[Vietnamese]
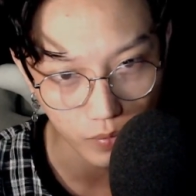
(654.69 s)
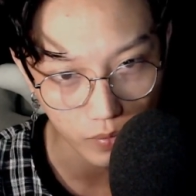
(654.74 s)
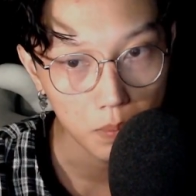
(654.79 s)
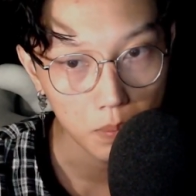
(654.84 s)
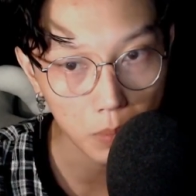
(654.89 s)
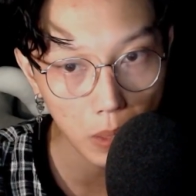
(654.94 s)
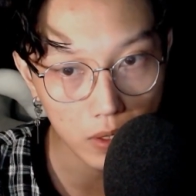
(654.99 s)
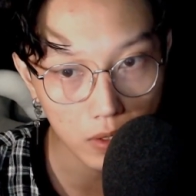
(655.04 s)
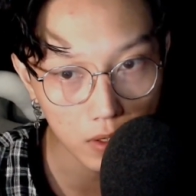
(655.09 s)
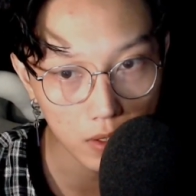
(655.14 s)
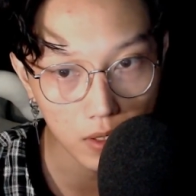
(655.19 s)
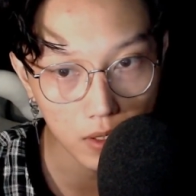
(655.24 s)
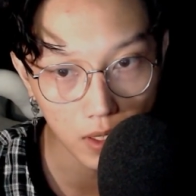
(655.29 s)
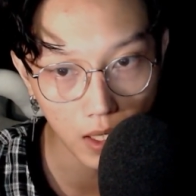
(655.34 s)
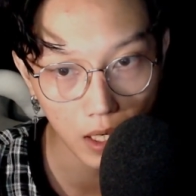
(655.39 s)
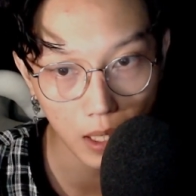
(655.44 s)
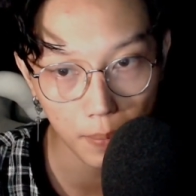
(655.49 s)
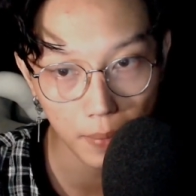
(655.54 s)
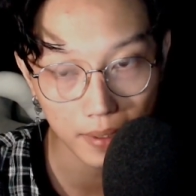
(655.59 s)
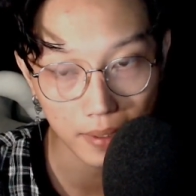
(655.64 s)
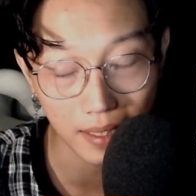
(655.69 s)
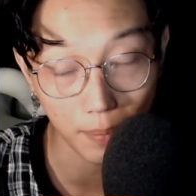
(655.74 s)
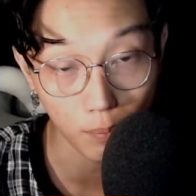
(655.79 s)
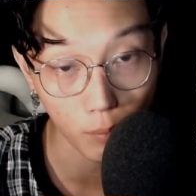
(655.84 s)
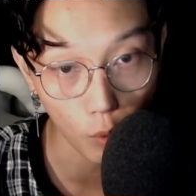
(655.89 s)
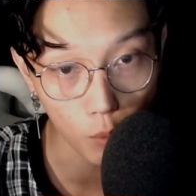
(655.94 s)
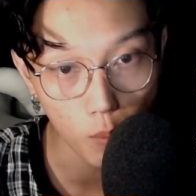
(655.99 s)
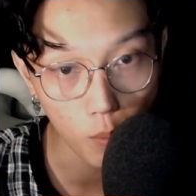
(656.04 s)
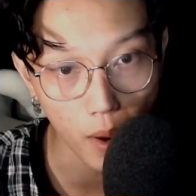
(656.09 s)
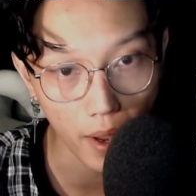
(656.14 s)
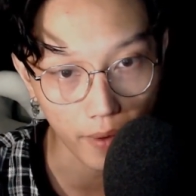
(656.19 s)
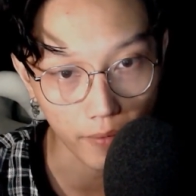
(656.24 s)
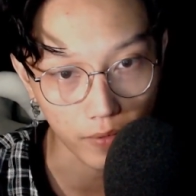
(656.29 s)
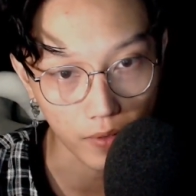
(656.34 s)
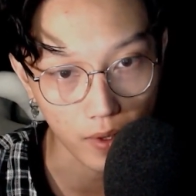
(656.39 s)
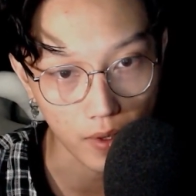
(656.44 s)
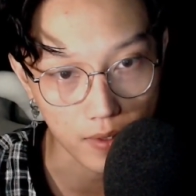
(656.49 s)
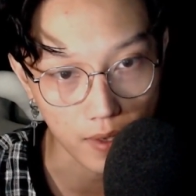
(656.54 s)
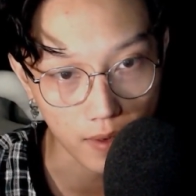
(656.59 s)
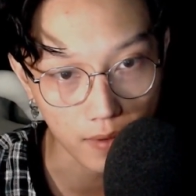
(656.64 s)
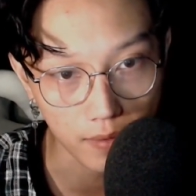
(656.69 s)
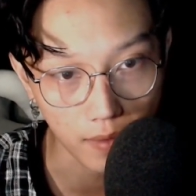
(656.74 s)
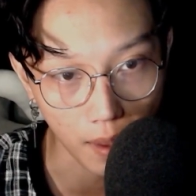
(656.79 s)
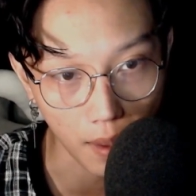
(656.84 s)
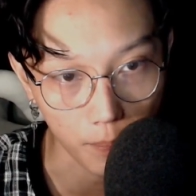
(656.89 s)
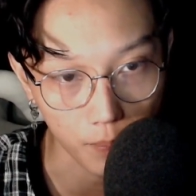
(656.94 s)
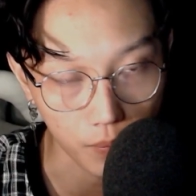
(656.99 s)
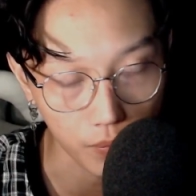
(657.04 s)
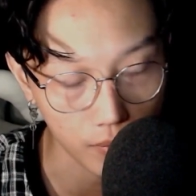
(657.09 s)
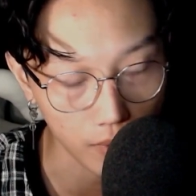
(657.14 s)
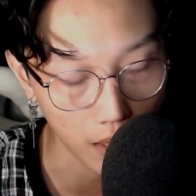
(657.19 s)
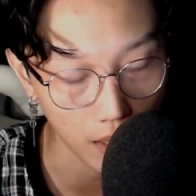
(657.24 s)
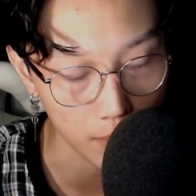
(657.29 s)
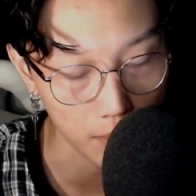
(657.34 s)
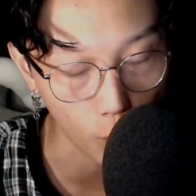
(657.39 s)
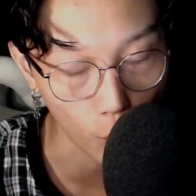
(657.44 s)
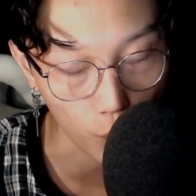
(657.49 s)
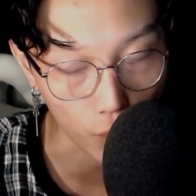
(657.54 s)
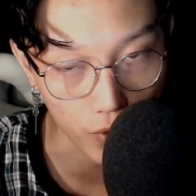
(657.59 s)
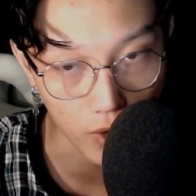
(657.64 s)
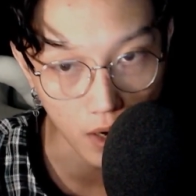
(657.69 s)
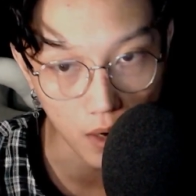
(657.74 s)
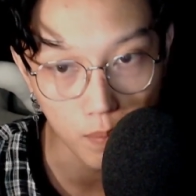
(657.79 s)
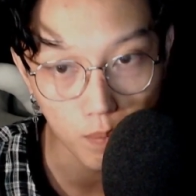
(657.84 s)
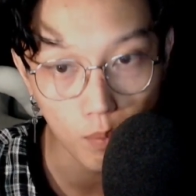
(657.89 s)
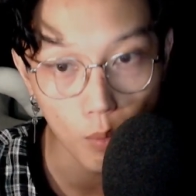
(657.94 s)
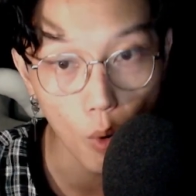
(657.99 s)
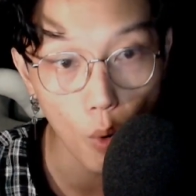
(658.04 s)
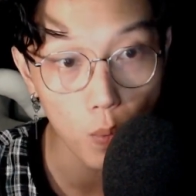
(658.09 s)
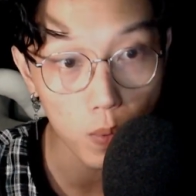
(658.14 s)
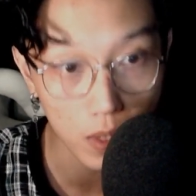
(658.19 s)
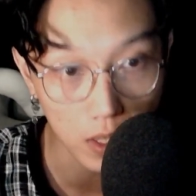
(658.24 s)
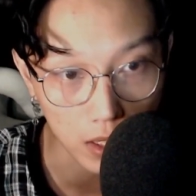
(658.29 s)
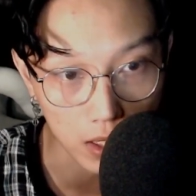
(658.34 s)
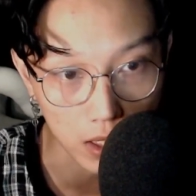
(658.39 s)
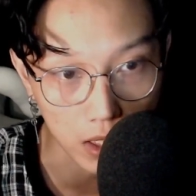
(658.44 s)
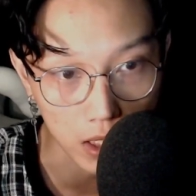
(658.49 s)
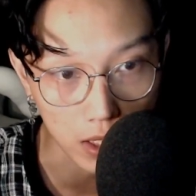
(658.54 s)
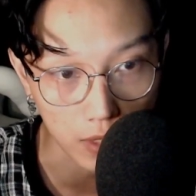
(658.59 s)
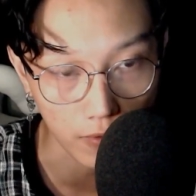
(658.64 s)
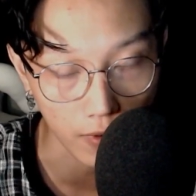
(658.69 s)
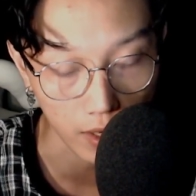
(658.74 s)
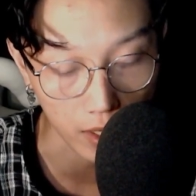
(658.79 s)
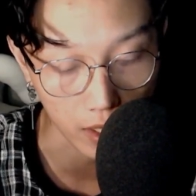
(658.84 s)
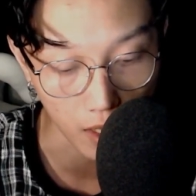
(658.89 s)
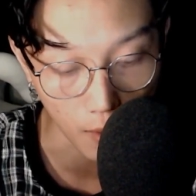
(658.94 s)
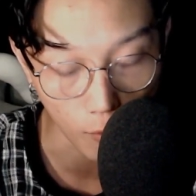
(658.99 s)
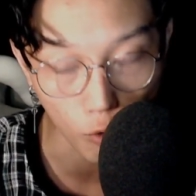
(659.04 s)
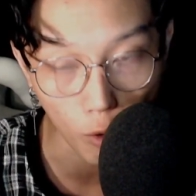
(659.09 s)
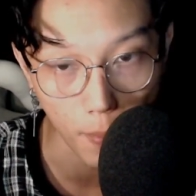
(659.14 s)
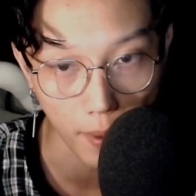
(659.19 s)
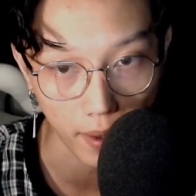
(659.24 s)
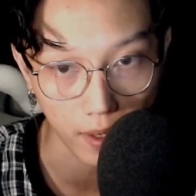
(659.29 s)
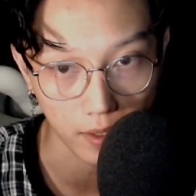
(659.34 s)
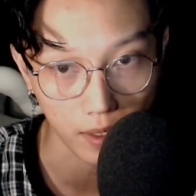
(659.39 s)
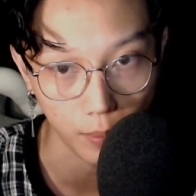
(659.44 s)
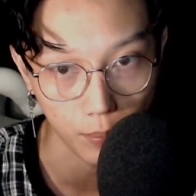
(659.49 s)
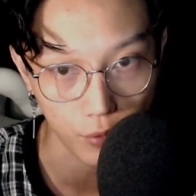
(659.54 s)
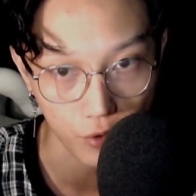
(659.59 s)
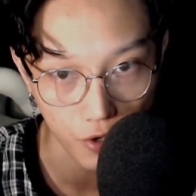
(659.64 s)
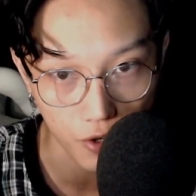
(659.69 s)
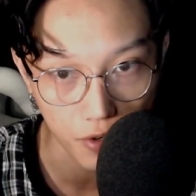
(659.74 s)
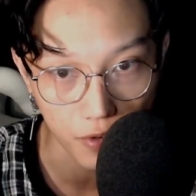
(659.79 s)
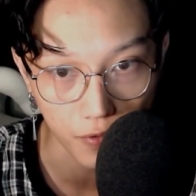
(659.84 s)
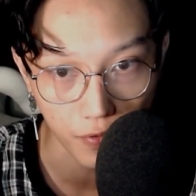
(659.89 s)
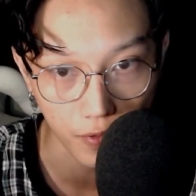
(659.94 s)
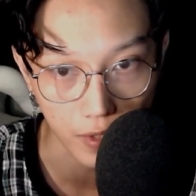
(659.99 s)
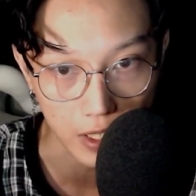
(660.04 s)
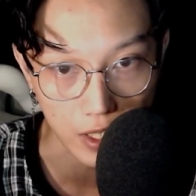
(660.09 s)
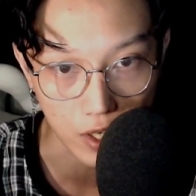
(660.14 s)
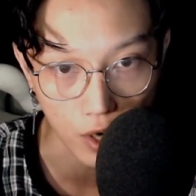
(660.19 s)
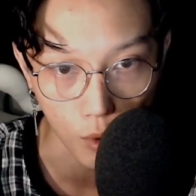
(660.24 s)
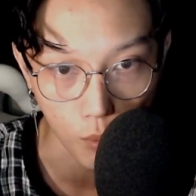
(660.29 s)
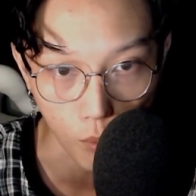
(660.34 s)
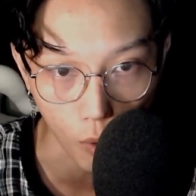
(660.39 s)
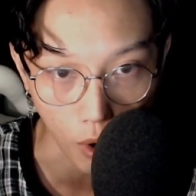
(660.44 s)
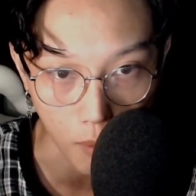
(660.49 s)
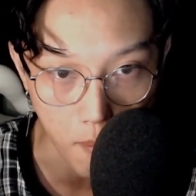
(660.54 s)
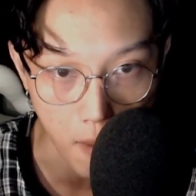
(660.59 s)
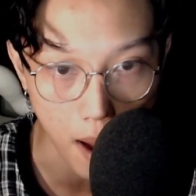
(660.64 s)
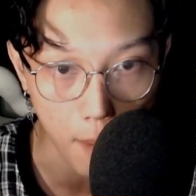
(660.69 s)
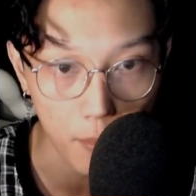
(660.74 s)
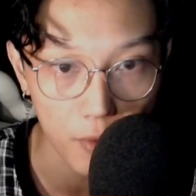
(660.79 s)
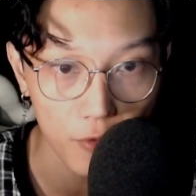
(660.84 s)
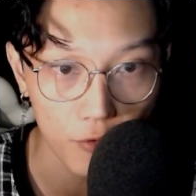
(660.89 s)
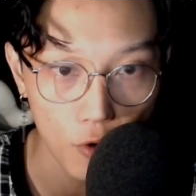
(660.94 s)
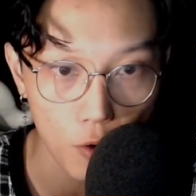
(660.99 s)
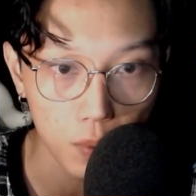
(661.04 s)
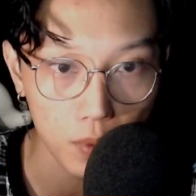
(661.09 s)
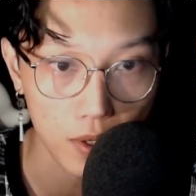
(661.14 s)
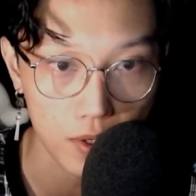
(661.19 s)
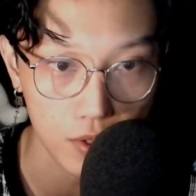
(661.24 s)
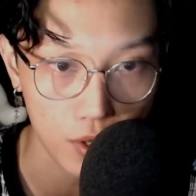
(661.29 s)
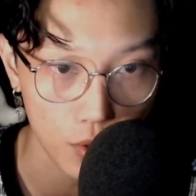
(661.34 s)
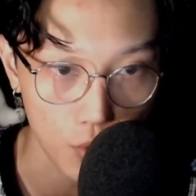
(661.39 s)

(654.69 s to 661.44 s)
Bình thường khi mà tập bóng bàn thì sẽ tập thành một nhóm 4 người và nhóm của bạn tập trước và sau mỗi 30 phút thì sẽ